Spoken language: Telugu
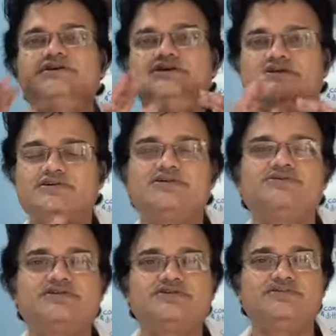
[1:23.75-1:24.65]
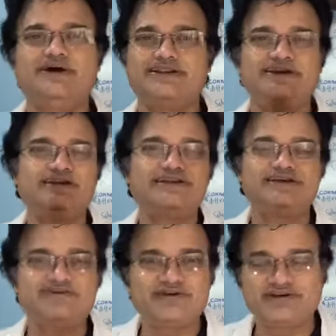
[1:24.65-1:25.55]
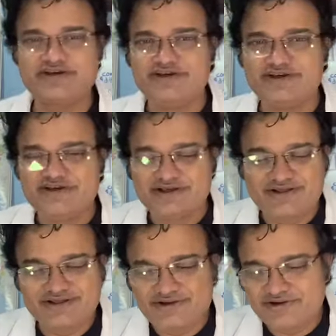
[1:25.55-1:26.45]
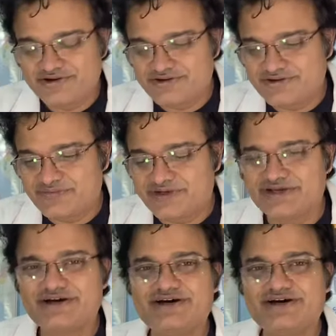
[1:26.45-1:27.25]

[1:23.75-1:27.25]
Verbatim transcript: ఇంట్లోనే ఉంటున్నాం బయటకు వెళ్ళడానికి ఏమీ విడిగా